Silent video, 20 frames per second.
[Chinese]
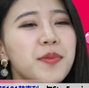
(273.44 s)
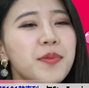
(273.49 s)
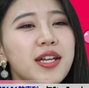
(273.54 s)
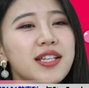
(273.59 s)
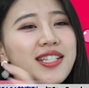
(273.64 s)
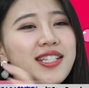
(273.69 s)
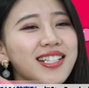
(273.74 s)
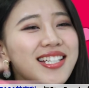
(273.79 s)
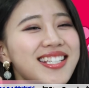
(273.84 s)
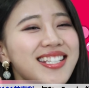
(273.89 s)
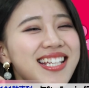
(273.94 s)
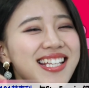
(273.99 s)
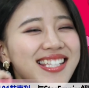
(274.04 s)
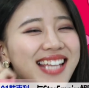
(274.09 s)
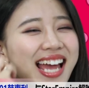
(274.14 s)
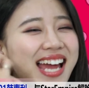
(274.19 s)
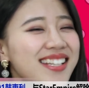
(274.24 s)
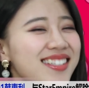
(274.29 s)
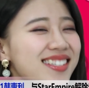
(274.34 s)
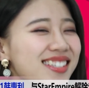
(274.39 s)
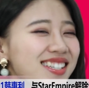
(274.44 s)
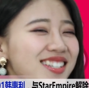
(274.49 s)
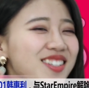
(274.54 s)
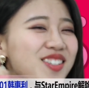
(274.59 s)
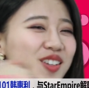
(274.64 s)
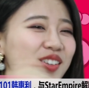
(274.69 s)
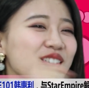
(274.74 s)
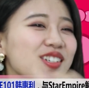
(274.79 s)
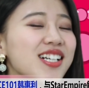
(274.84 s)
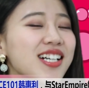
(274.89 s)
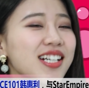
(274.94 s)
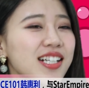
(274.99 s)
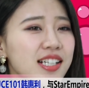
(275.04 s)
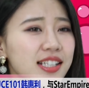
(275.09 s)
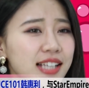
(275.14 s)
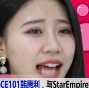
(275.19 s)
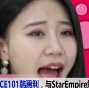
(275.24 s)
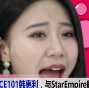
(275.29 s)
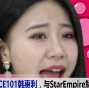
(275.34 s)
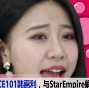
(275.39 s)
变成了现在炙手可热
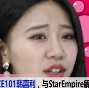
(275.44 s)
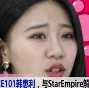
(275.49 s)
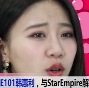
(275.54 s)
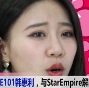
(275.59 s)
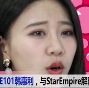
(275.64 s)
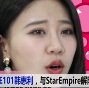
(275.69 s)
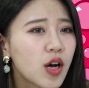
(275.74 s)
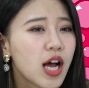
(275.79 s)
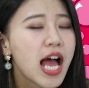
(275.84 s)
的 idol。